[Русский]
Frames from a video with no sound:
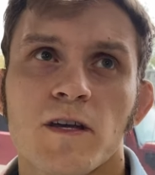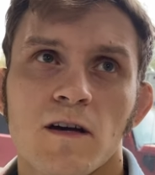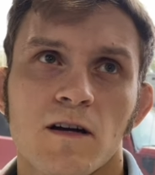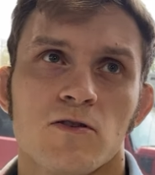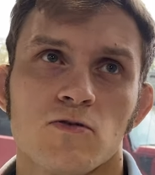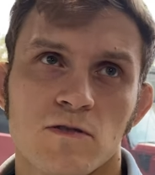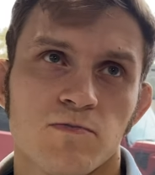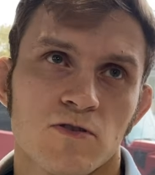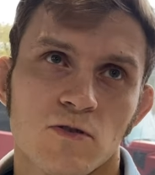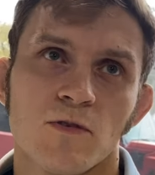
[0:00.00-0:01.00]
Я хочу,
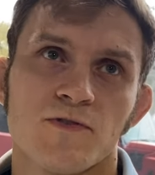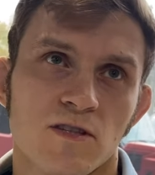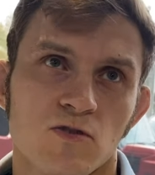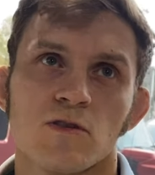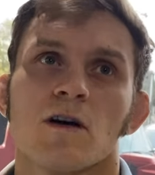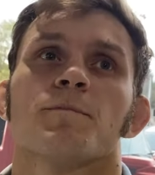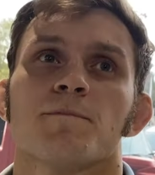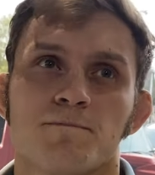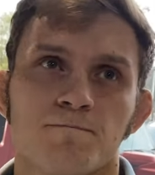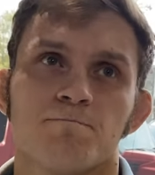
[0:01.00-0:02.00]
типа, чтобы все сюда
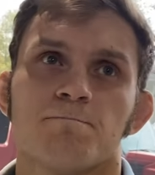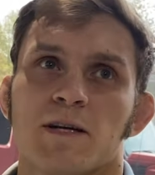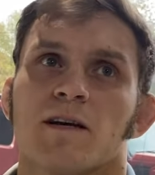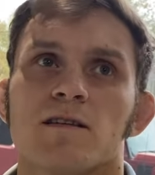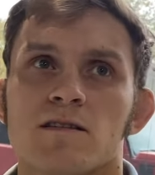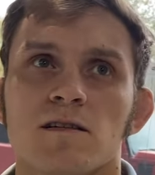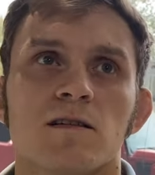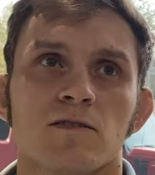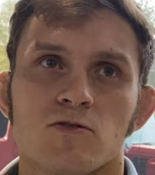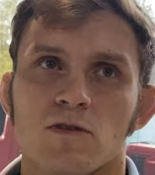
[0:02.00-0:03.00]

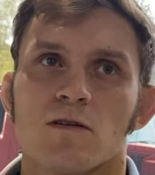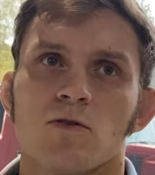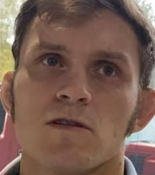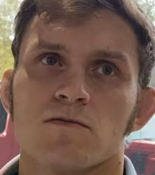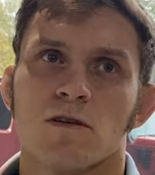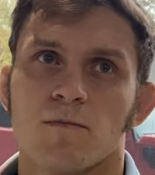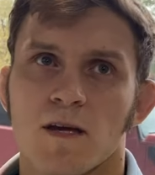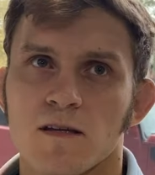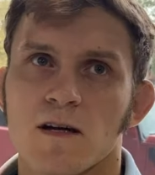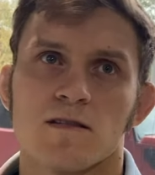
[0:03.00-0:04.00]
приходили с удовольствием, и
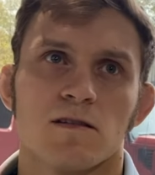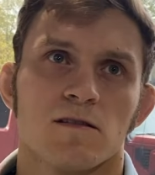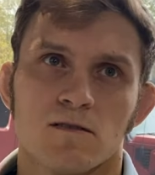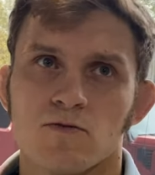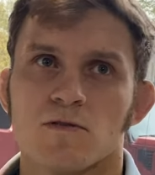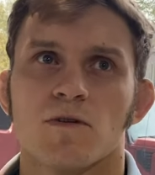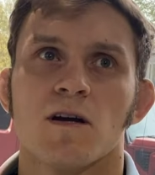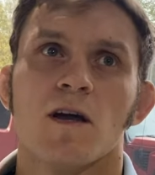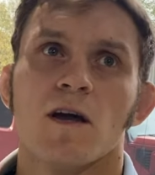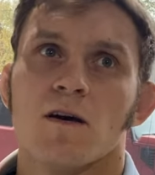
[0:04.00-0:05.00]
они хотели, ну, типа,
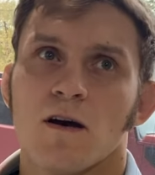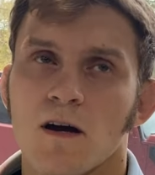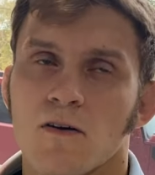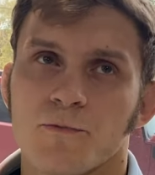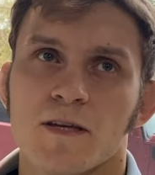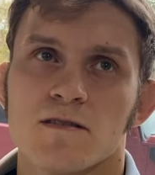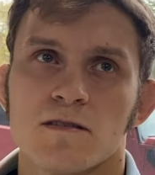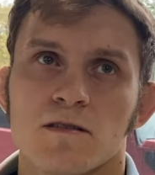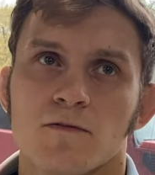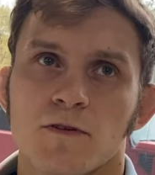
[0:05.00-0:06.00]
э,
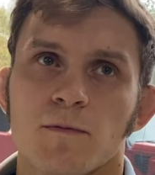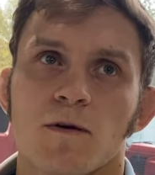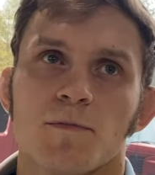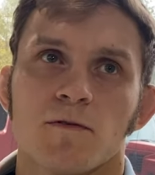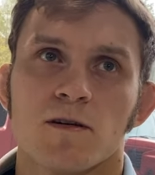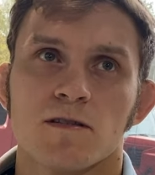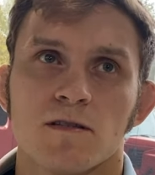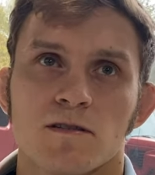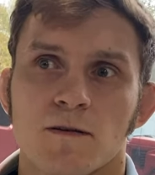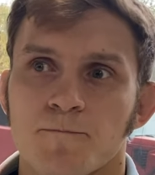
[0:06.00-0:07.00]
вместе время проводить.